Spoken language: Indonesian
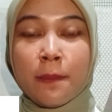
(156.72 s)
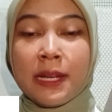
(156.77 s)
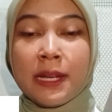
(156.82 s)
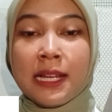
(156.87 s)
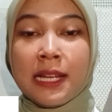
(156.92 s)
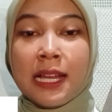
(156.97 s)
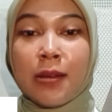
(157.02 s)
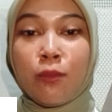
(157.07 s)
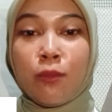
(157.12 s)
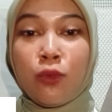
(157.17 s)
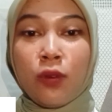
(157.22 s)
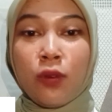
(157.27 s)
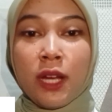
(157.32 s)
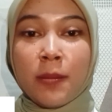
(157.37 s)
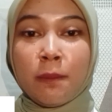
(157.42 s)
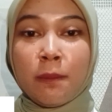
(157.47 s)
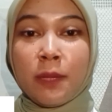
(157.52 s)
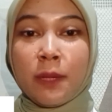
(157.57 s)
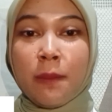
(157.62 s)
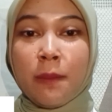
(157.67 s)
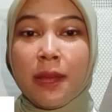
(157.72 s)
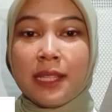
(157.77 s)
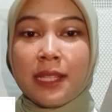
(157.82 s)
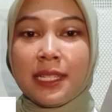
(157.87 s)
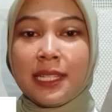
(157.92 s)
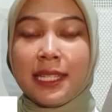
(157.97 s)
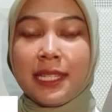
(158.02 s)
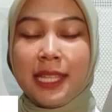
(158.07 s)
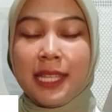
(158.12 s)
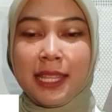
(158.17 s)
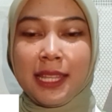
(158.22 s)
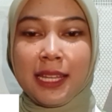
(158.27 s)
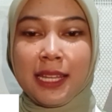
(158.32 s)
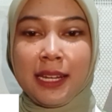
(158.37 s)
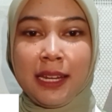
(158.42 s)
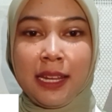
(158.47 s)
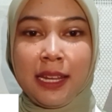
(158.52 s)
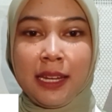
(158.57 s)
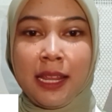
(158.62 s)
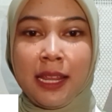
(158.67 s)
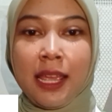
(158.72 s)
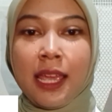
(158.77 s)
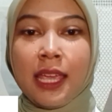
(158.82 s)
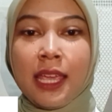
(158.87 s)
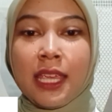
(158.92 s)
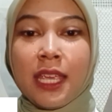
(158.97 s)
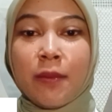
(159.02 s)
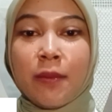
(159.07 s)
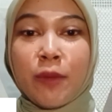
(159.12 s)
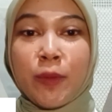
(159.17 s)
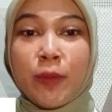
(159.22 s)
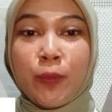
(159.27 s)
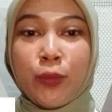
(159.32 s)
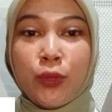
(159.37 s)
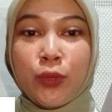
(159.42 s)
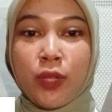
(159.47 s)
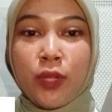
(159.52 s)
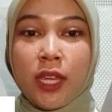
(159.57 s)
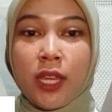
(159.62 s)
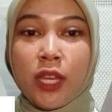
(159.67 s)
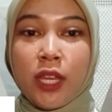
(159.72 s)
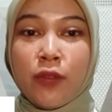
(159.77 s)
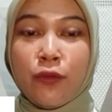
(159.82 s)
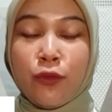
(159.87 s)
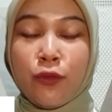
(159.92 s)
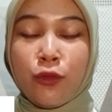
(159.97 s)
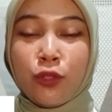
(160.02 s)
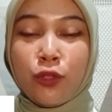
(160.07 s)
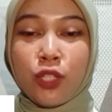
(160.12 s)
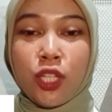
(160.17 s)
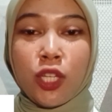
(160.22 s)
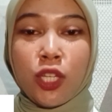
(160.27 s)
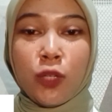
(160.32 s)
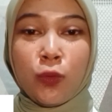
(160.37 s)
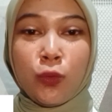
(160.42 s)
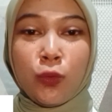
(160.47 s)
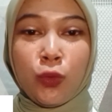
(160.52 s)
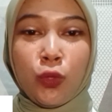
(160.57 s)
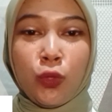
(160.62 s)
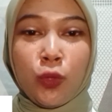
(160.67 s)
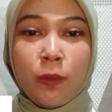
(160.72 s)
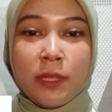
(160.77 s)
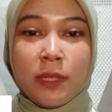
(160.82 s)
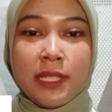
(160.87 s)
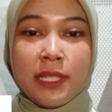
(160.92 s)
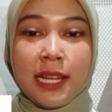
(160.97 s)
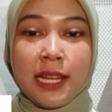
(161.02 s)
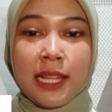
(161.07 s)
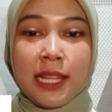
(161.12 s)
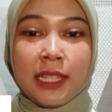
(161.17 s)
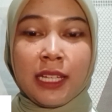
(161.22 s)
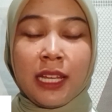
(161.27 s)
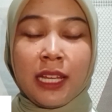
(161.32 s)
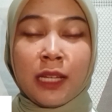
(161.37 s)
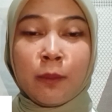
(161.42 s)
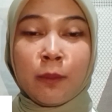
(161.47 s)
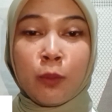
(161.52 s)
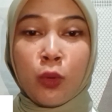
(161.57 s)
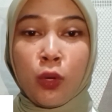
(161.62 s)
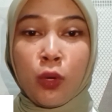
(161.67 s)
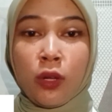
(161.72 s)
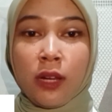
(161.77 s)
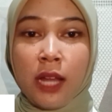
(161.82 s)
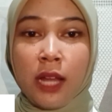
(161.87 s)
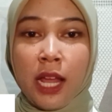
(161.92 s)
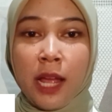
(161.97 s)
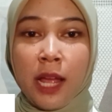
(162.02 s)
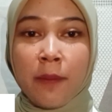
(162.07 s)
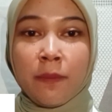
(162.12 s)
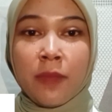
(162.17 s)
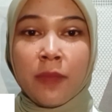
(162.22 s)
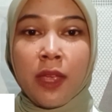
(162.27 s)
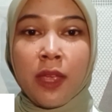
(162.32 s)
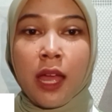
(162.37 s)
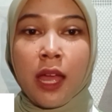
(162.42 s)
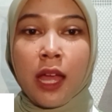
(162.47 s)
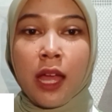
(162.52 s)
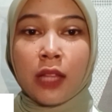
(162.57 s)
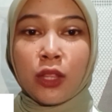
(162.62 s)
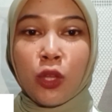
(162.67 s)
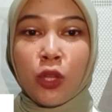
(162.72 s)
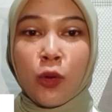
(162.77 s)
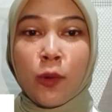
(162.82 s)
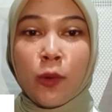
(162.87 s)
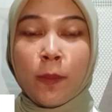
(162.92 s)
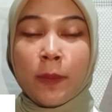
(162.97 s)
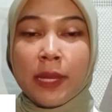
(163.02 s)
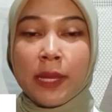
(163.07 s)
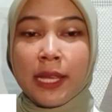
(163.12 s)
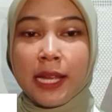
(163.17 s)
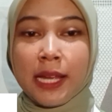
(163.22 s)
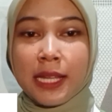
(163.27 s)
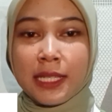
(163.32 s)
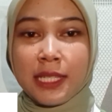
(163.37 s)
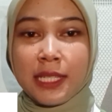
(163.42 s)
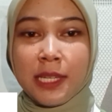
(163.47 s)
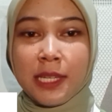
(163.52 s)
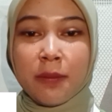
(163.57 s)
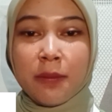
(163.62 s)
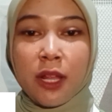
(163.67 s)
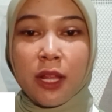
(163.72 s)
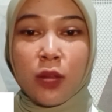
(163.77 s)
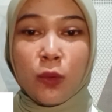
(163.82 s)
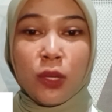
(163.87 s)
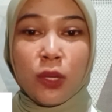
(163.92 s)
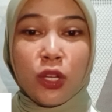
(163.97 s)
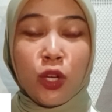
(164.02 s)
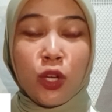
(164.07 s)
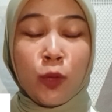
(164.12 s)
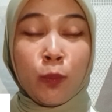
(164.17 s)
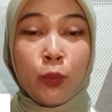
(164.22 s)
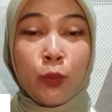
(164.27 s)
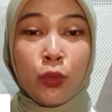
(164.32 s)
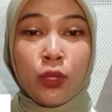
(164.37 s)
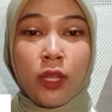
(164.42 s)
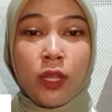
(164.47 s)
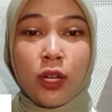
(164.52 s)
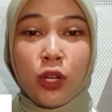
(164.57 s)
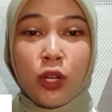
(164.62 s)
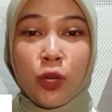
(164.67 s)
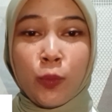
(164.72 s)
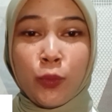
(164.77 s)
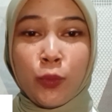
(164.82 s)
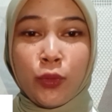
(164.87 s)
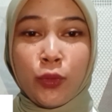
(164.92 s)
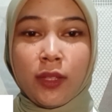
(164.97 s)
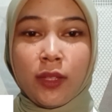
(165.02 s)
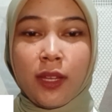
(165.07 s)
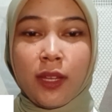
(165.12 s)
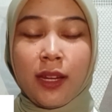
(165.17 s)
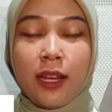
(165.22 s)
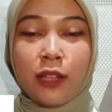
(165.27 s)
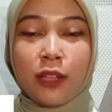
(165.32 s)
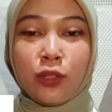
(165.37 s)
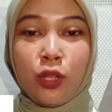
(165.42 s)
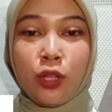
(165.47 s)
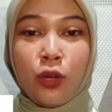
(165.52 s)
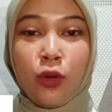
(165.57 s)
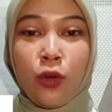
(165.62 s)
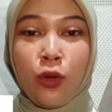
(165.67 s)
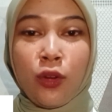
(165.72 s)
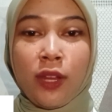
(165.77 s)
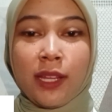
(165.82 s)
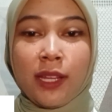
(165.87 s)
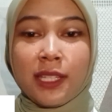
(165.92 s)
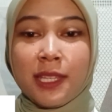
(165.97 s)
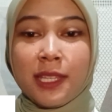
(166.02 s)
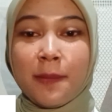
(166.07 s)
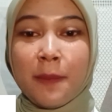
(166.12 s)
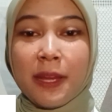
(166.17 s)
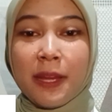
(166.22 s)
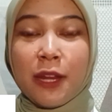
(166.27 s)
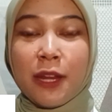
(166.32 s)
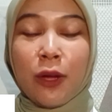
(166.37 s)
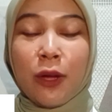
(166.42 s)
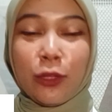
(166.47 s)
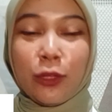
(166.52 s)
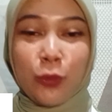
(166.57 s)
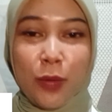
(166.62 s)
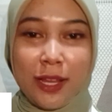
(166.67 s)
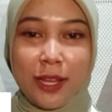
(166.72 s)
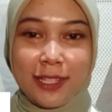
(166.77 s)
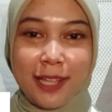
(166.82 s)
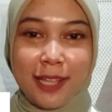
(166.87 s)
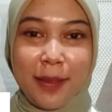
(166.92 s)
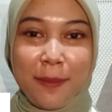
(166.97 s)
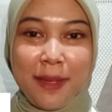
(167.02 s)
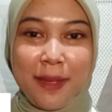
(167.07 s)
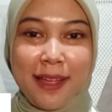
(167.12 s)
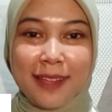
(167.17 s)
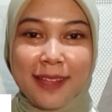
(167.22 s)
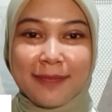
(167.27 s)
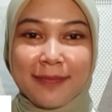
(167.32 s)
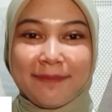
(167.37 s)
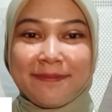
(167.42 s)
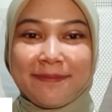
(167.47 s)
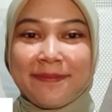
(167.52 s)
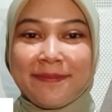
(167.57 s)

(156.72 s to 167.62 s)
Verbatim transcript: penggabungan berbasis internet yang mempunyai fungsi untuk menjalankan program atau aplikasi melalui komputer-komputer yang terkoneksi pada waktu yang sama.